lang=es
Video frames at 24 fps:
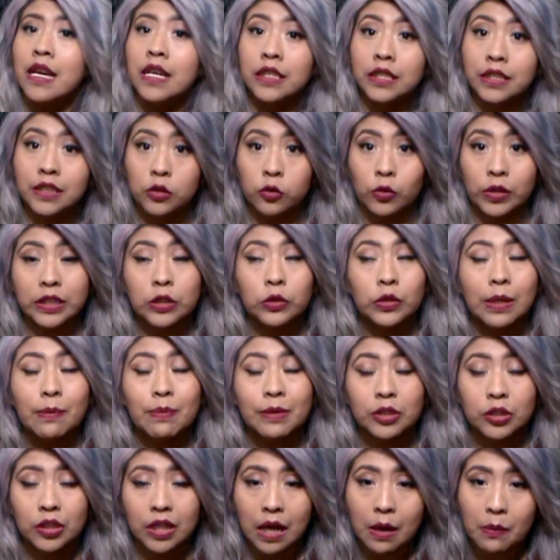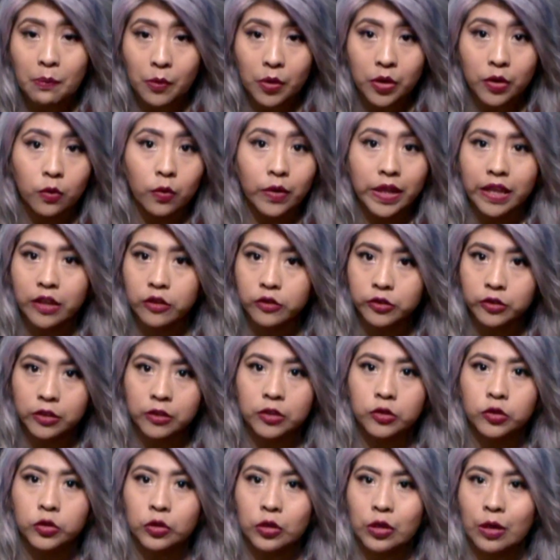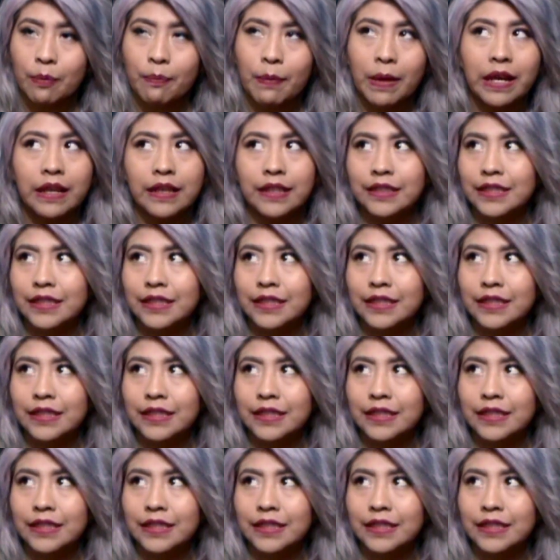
Si tú eres una persona muy cuidadoso con su ropa,